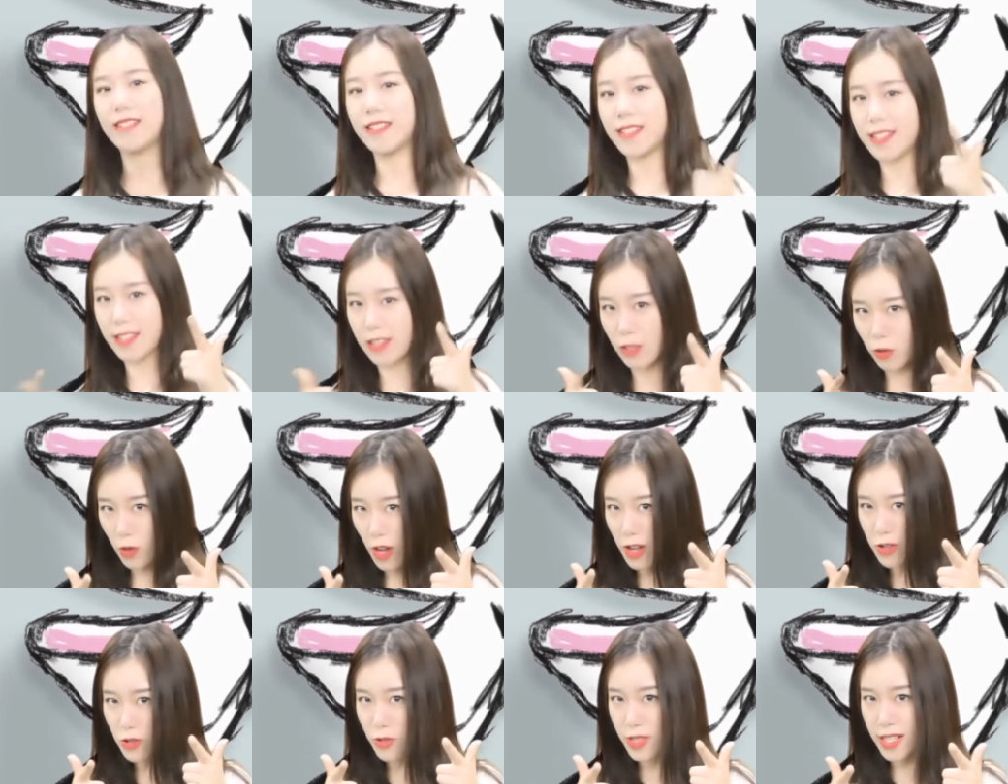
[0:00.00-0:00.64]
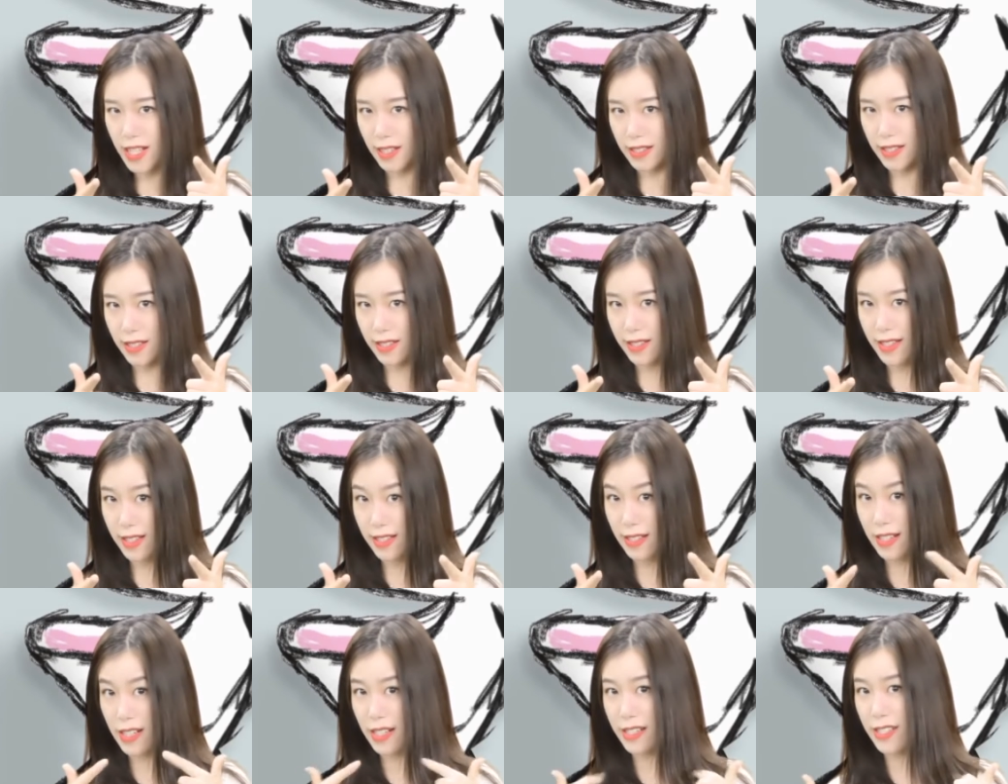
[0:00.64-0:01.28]
记得关注酱子，
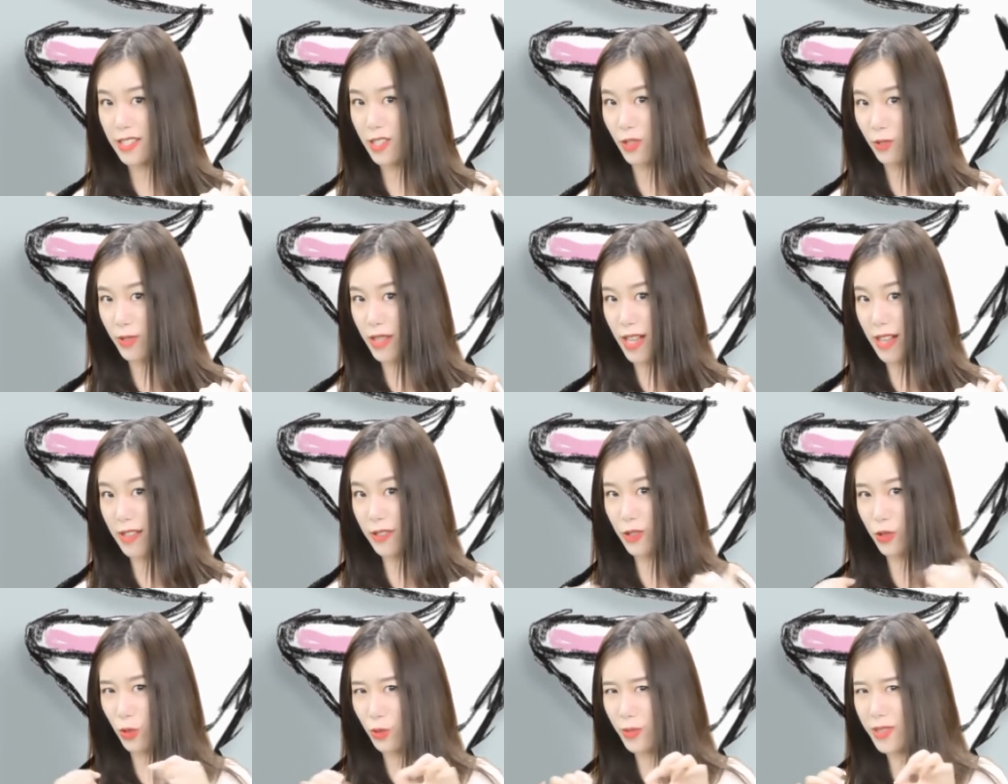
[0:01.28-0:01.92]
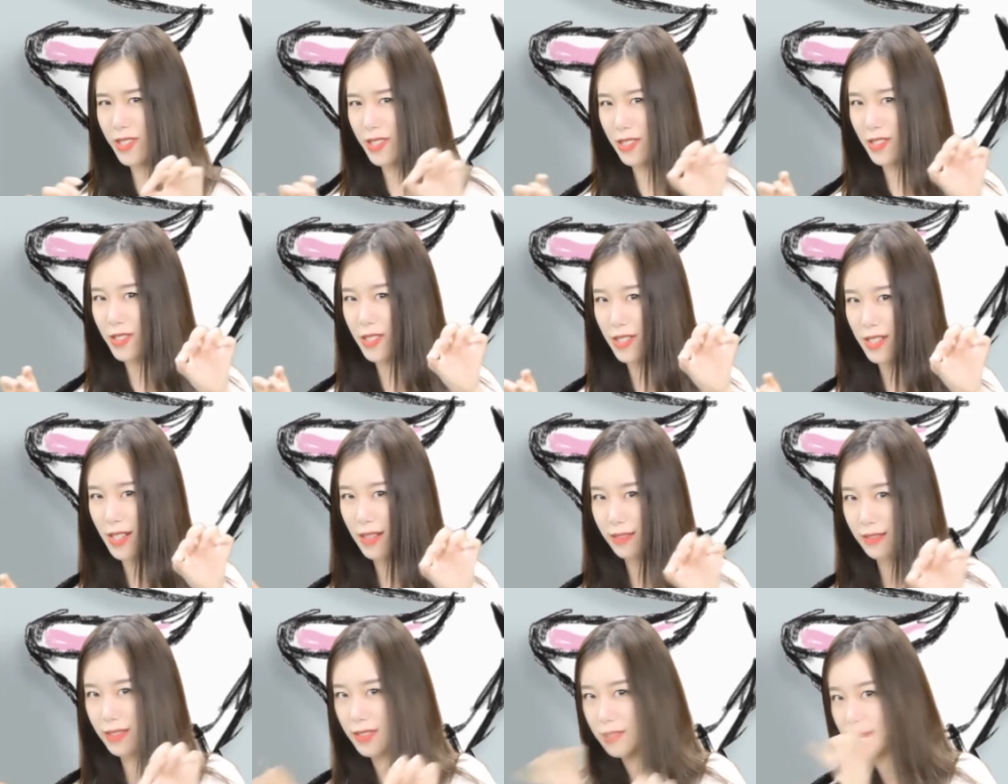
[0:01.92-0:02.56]
酱子让你走在游戏时
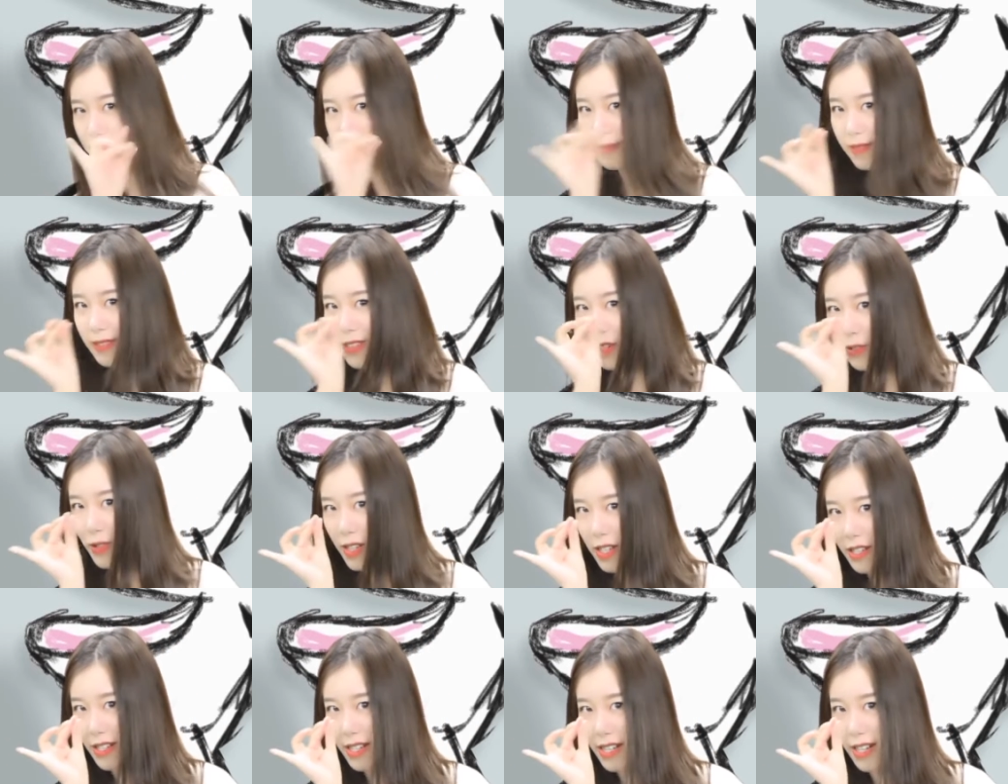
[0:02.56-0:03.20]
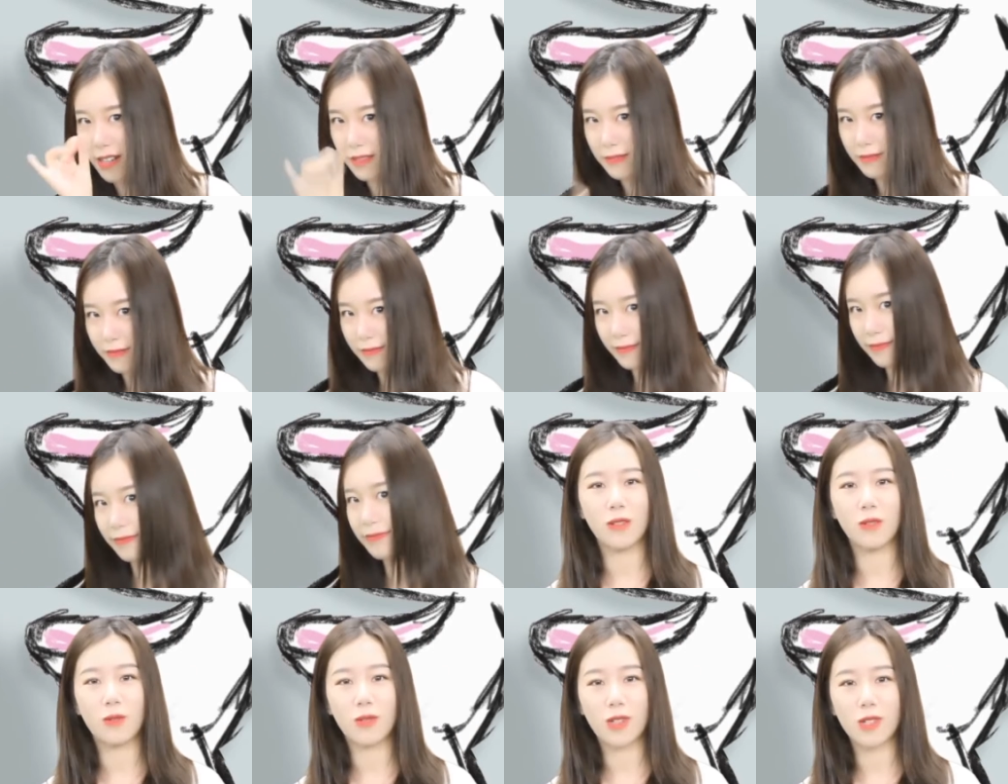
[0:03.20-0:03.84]
尚的刀刃上，
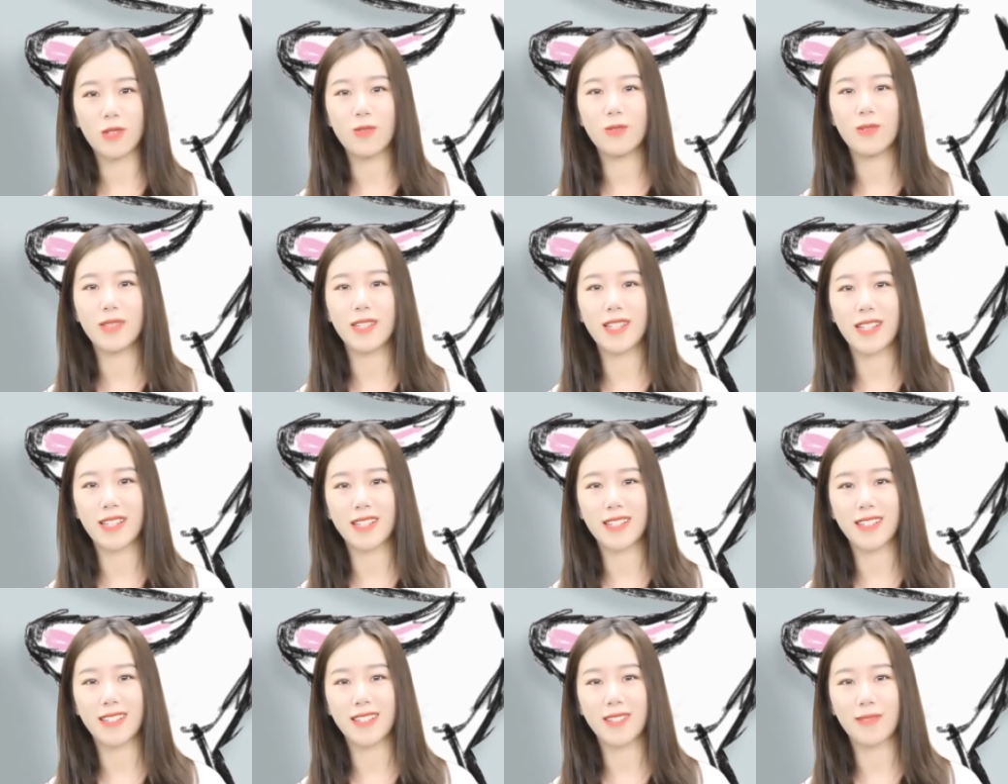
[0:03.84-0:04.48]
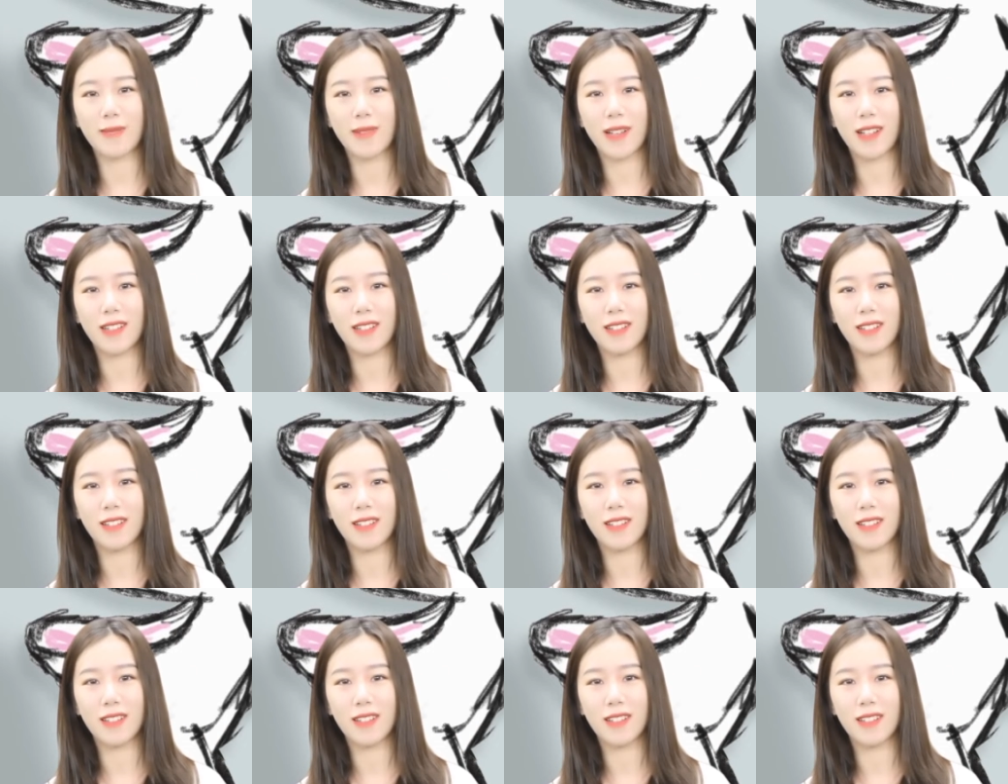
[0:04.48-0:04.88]
关注一下酱子吧。